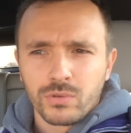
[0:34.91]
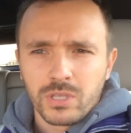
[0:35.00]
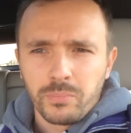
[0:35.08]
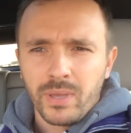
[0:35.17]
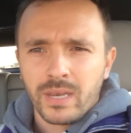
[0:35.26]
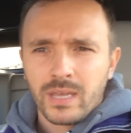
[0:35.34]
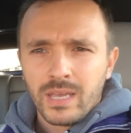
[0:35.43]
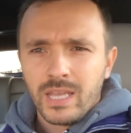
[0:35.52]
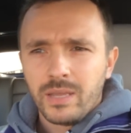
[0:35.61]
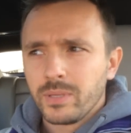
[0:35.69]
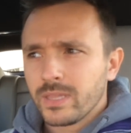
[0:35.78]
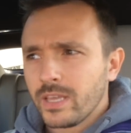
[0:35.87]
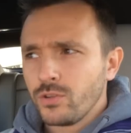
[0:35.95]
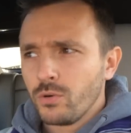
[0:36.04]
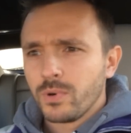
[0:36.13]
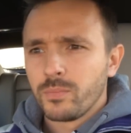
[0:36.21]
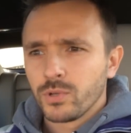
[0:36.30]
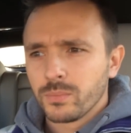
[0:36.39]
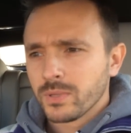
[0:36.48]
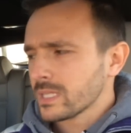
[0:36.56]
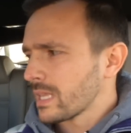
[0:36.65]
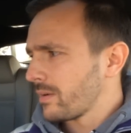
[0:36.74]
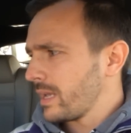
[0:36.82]
И теперь именно на нем мы будем
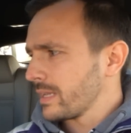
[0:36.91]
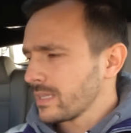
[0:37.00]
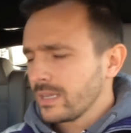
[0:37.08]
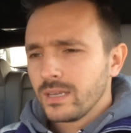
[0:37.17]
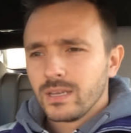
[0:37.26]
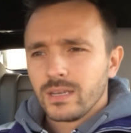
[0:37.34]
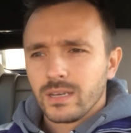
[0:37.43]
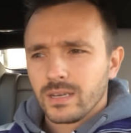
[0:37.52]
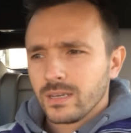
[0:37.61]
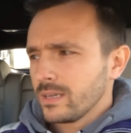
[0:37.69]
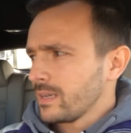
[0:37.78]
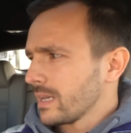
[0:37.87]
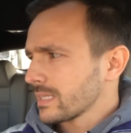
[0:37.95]
доставлять э,